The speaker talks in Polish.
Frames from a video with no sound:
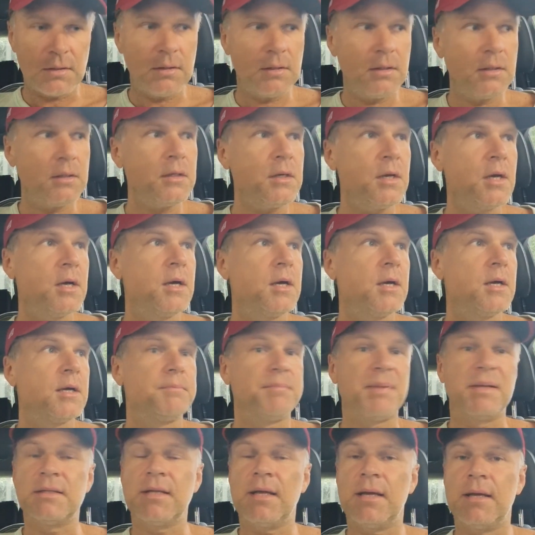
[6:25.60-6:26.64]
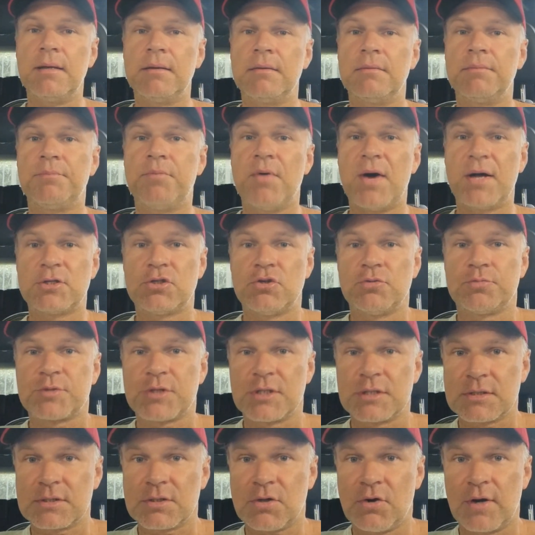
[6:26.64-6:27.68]
i będę płacił
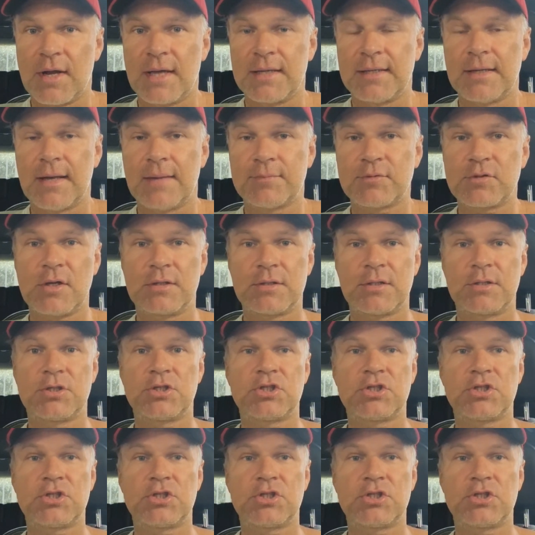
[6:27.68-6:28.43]
przez kolejne na przykład